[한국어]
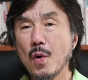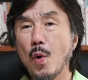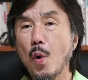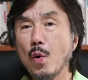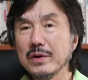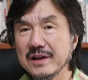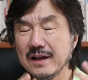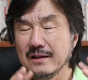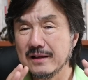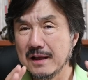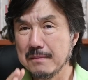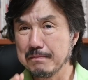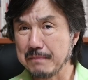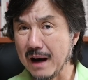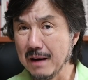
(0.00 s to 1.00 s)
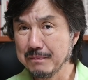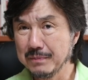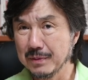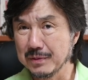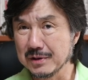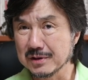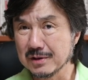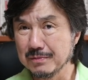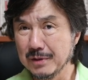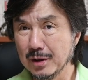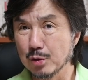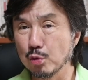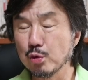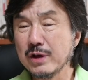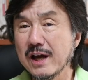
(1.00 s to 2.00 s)
오래된 방법을
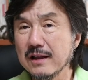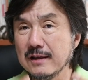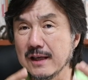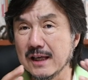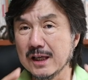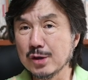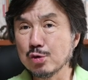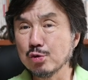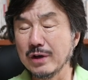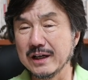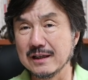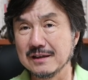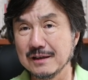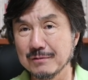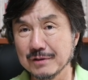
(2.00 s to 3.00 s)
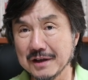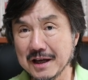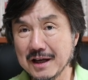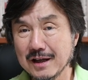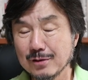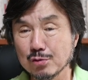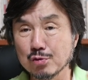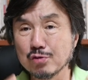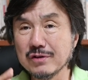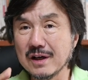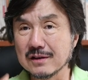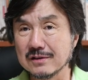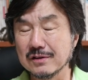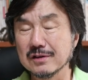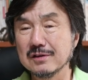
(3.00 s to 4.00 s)
쓰면 우리한테 익숙하기 때문에
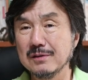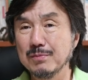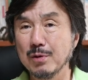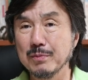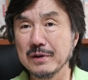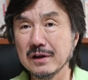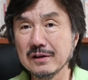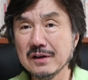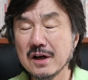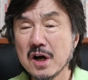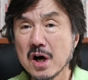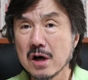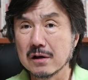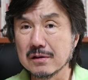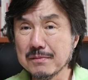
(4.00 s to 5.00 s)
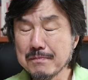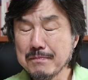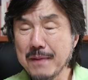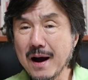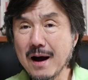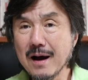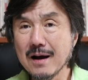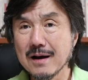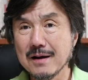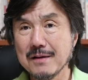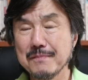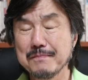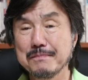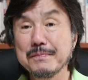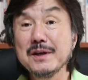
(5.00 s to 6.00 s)
누구나 그것을 보면 금방
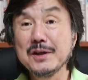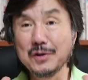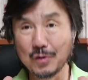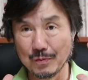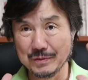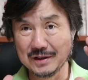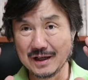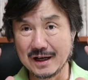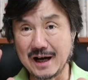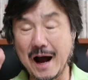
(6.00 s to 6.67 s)
삘이 옵니다.